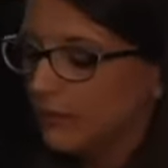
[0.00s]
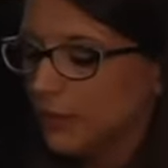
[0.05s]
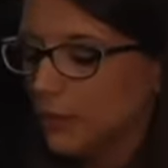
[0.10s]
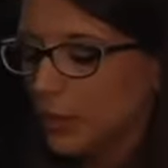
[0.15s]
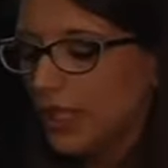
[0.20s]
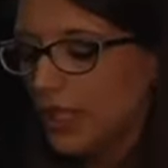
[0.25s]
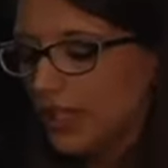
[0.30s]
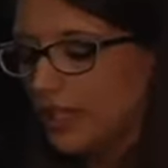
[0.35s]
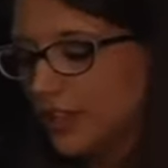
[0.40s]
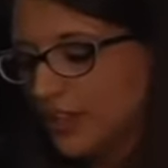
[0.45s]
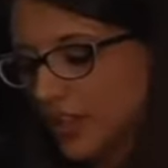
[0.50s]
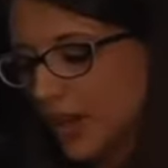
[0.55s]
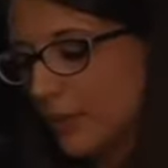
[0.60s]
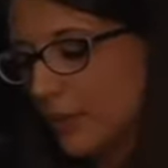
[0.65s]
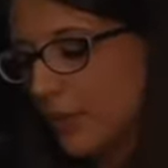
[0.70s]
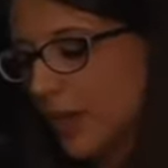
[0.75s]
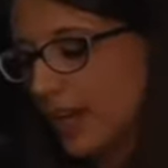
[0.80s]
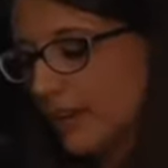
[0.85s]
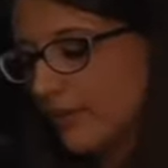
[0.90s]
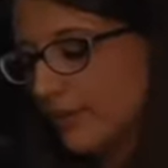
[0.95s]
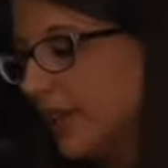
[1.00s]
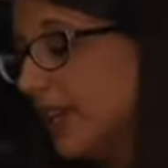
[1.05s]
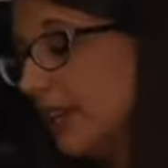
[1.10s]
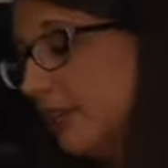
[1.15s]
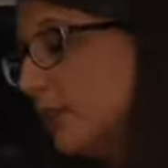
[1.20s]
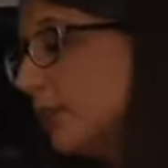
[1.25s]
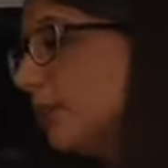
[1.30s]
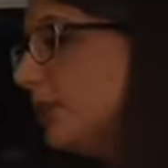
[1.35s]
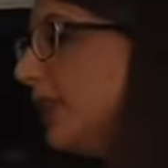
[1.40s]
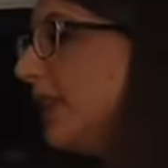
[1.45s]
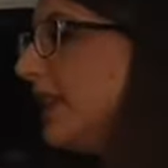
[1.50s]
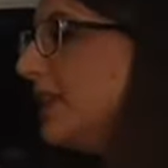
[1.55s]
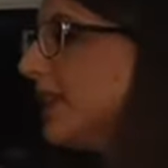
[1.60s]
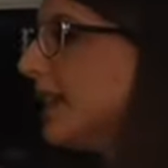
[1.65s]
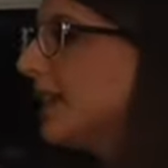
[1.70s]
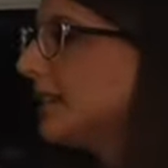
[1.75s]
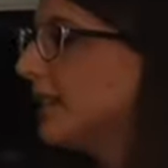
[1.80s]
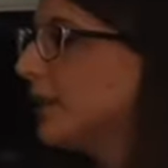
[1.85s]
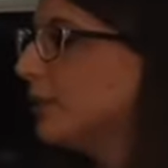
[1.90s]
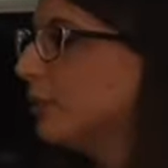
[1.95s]
quindi diciamo venivano
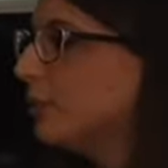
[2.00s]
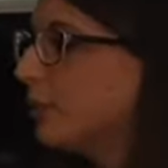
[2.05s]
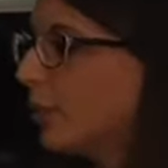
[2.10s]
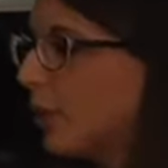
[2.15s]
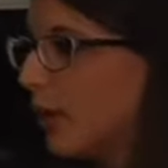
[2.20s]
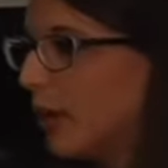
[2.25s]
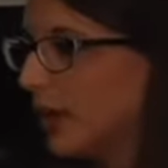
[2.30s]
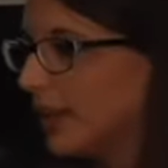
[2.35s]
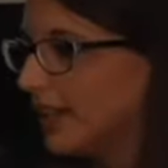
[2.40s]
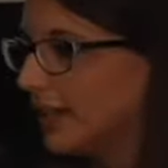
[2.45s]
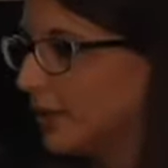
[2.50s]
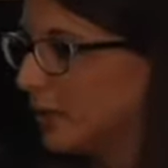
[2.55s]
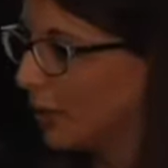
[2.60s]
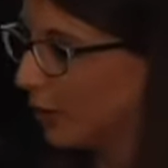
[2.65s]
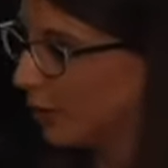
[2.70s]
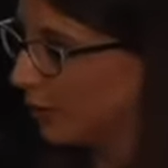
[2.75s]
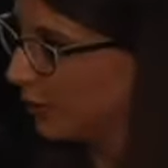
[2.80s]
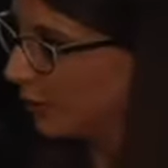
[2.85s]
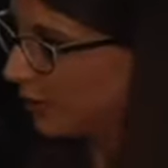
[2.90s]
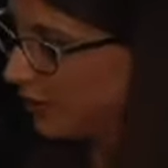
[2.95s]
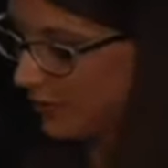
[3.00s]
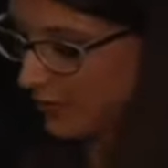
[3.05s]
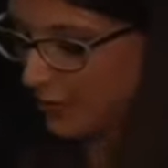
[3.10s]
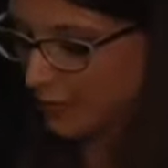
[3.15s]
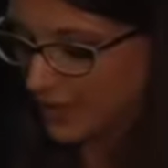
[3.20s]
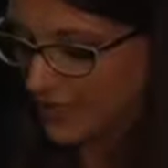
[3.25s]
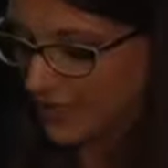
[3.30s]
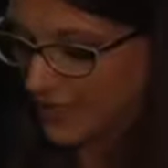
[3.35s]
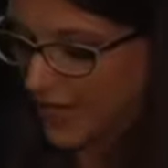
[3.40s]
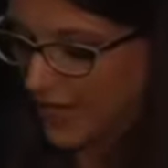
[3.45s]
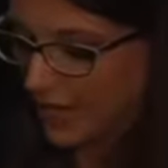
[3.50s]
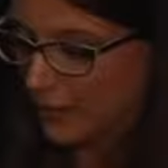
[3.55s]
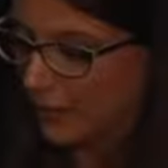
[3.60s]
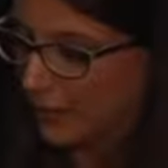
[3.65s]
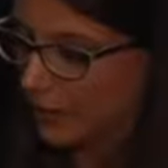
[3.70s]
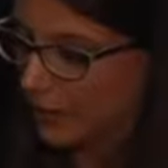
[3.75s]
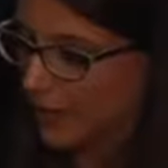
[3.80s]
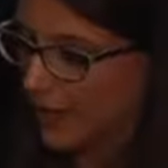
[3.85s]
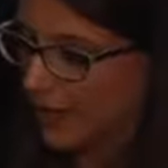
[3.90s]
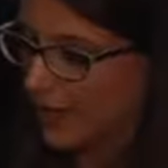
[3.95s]
utilizzate un po' in toto queste
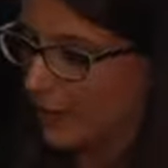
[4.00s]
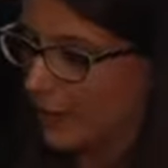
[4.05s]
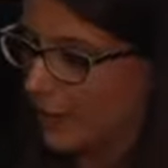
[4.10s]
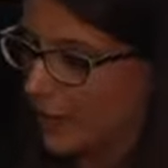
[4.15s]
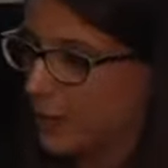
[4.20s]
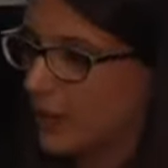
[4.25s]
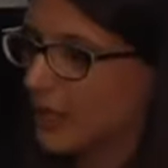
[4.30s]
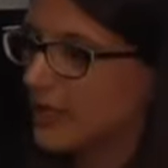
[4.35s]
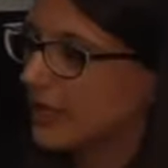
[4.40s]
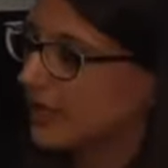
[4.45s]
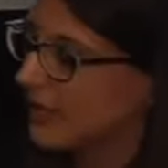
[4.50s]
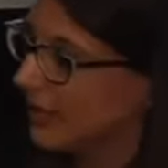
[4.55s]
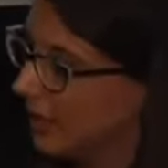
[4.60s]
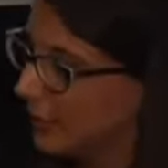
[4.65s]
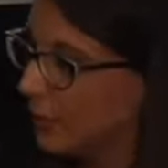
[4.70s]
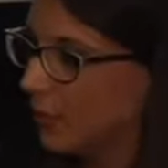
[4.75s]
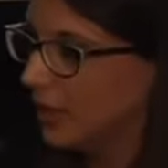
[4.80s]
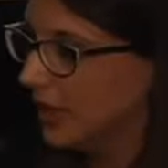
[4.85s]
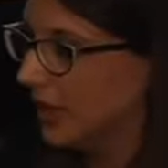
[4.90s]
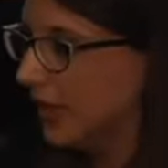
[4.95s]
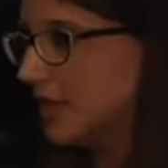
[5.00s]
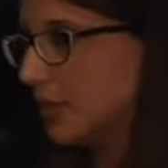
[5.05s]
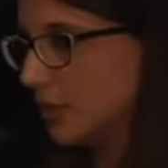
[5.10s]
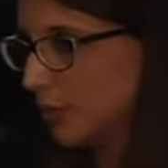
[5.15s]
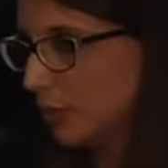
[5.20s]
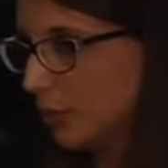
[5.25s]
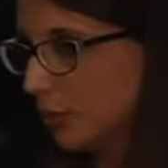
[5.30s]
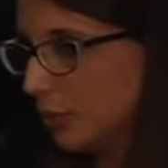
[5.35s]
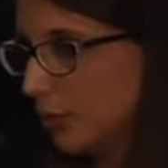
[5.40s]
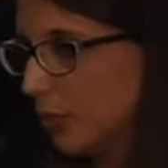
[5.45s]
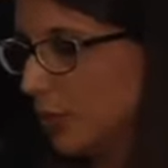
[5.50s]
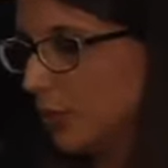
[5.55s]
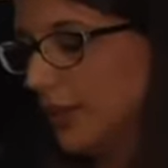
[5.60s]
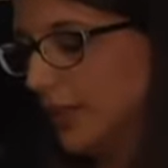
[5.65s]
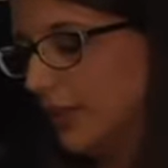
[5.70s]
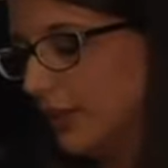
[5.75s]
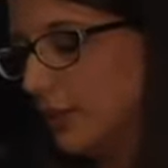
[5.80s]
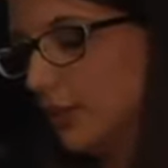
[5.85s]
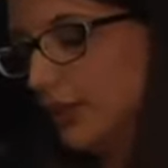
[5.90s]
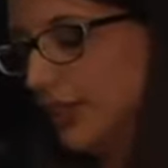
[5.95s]
acque per, per qualsiasi tipo di disturbo
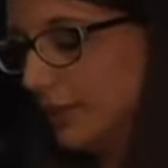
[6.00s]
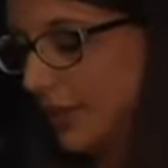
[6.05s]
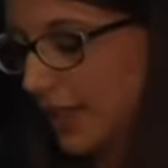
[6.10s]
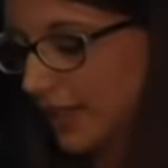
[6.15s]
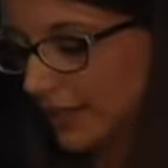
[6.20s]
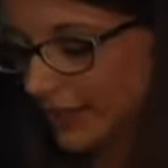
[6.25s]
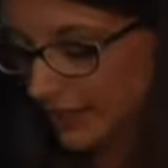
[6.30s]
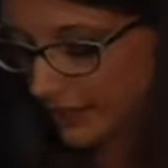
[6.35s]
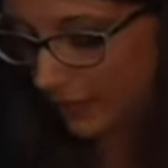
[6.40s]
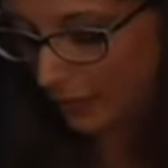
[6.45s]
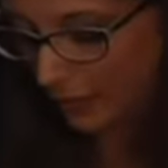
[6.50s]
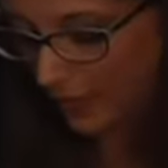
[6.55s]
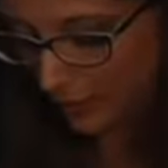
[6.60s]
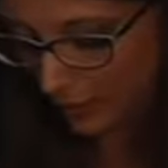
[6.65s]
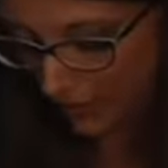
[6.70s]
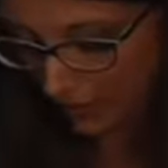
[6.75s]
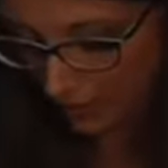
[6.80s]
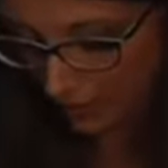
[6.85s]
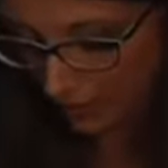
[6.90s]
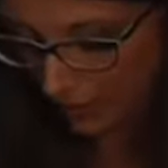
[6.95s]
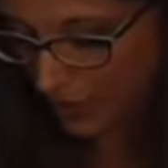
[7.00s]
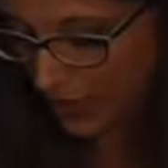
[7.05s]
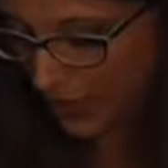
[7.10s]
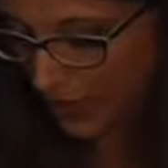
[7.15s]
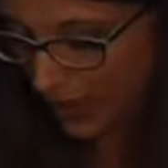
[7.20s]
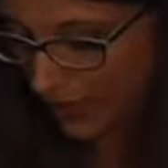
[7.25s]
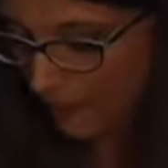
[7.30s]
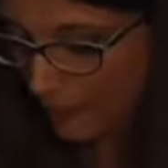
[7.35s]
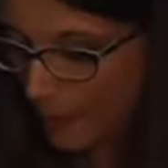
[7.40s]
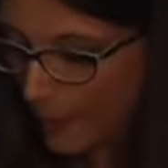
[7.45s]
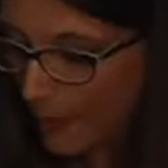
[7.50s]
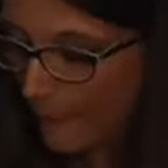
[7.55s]
di, o di malattia o di patologia.